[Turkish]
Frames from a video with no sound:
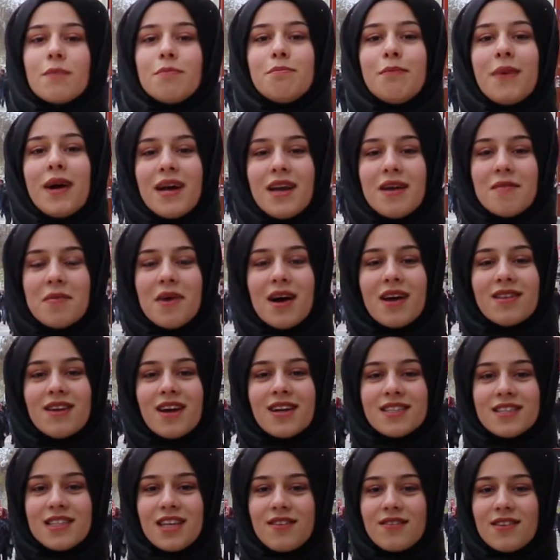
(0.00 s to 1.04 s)

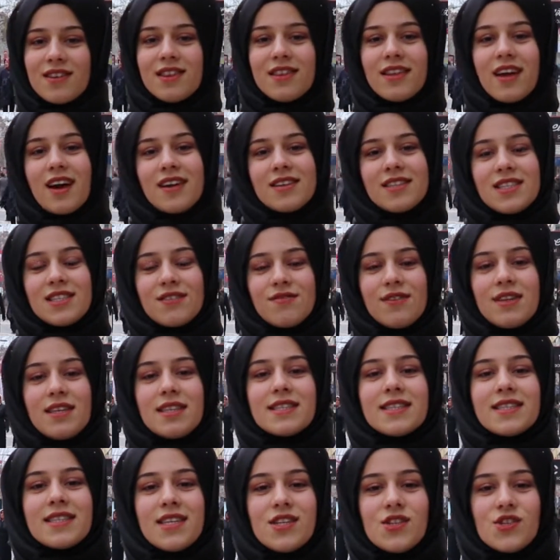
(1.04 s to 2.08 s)
Merhabalar sevgili NAR TV
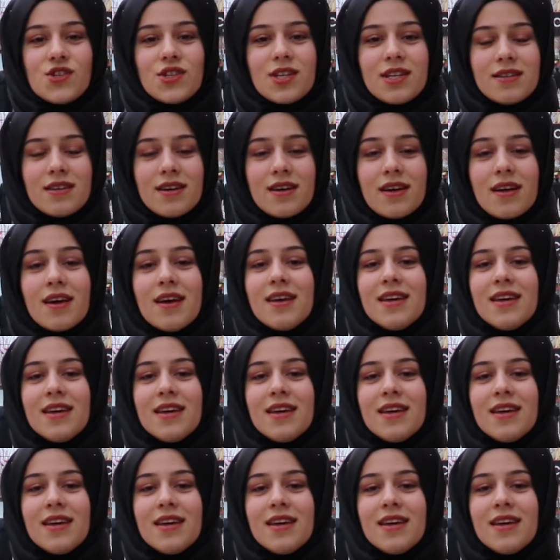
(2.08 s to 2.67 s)
izleyicileri.